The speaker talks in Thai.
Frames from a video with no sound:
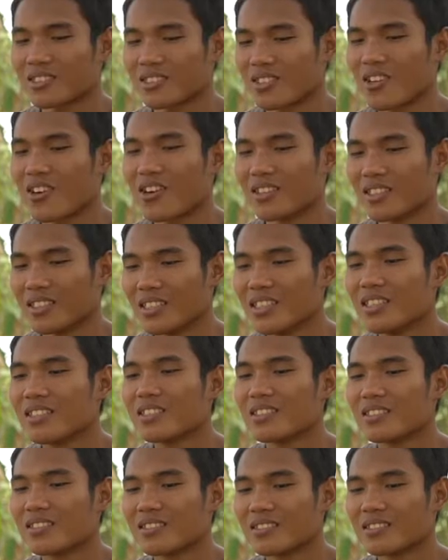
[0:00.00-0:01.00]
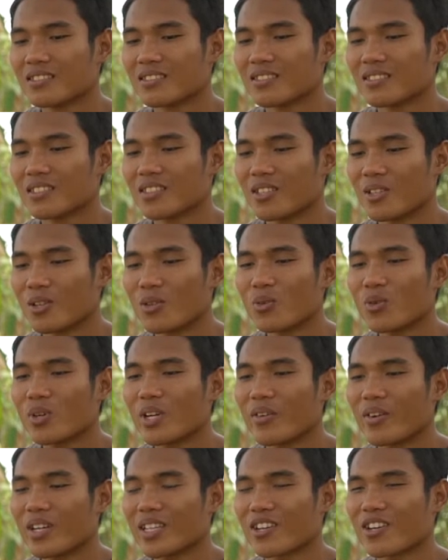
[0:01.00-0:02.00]
สอนเยอะรู้เล
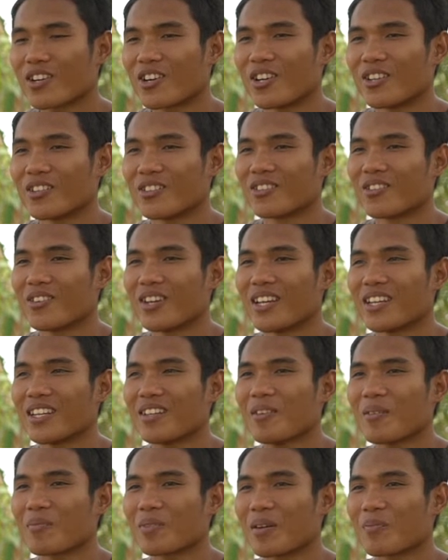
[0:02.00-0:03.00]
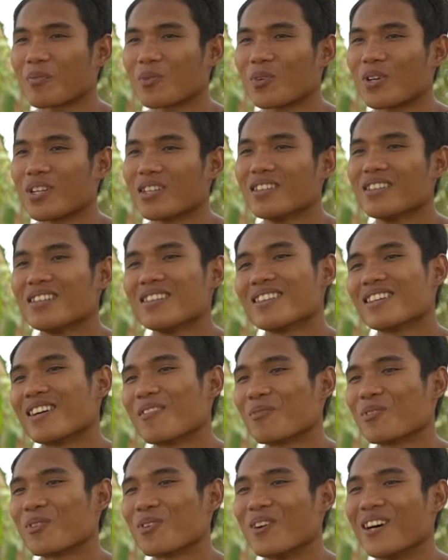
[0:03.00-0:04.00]
ยว่าแต่ก่อนตัวเองที่แบบทำตัวดื้อ
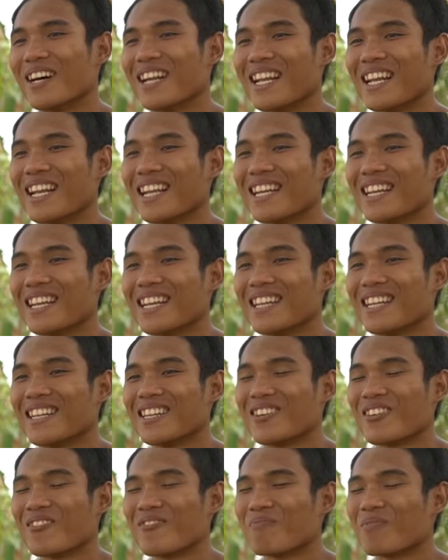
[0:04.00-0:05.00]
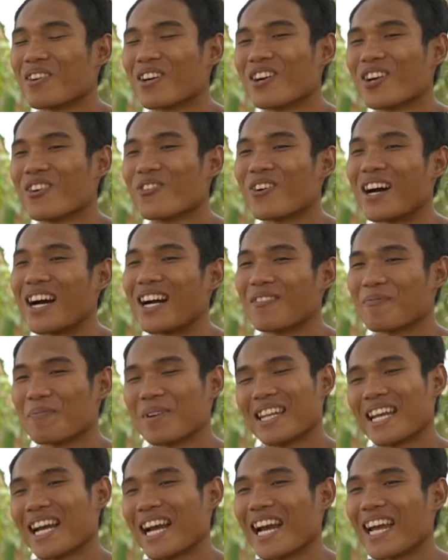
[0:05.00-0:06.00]
ทำตัวไม่ค่อยฟังเป็
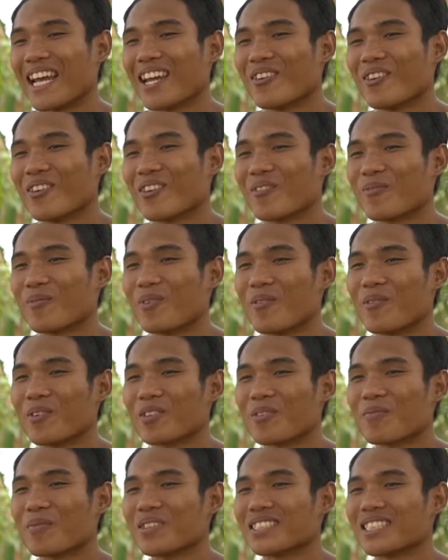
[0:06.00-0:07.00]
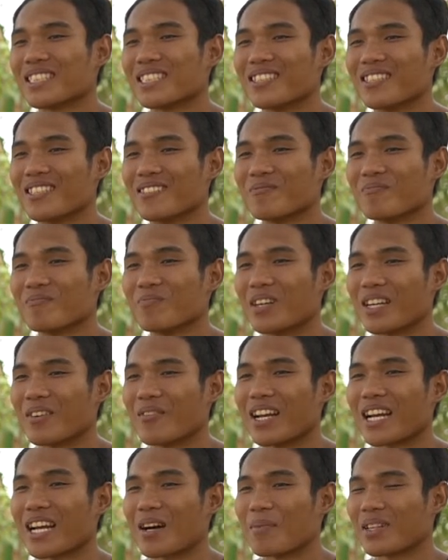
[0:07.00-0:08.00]
นยังไงเพราะว่าต้องมาเจอเหมือนเว
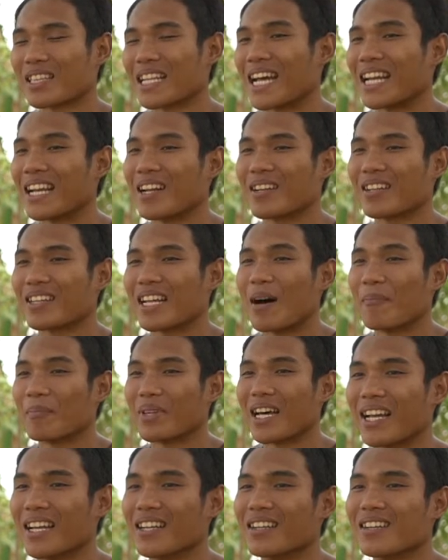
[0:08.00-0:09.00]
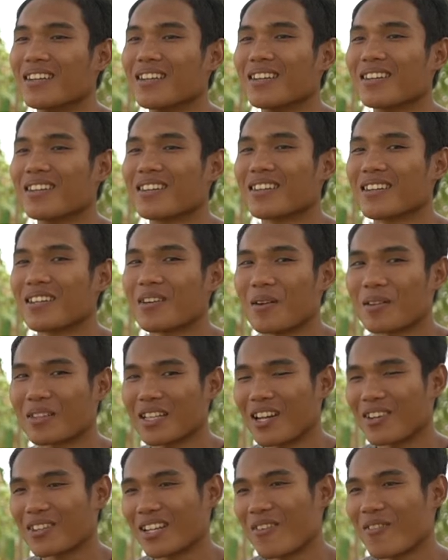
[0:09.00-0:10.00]
ทกรรมตามตามนคือ
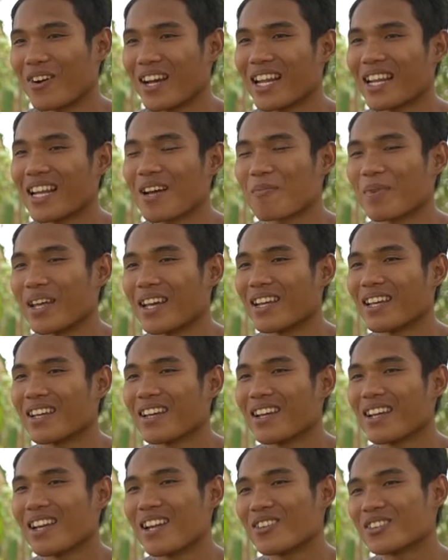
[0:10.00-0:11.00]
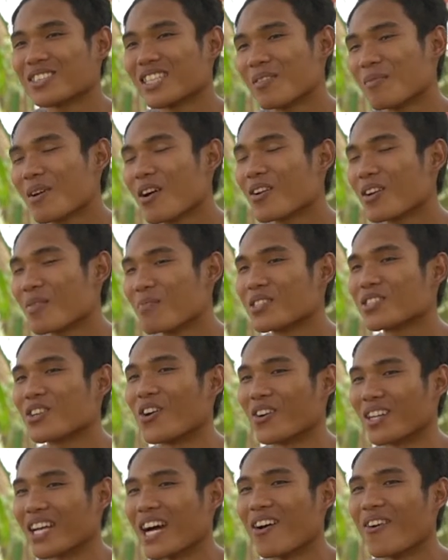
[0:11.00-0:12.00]
เราทำไว้ระดับไหน เราเจอมากกว่าเดิมไปสอ
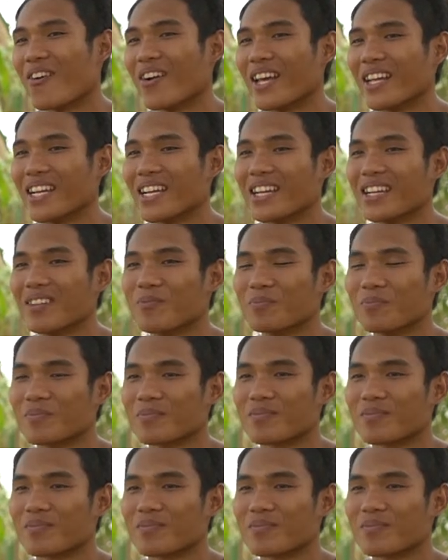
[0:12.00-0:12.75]
งเท่าอะไรเงี้ยครับ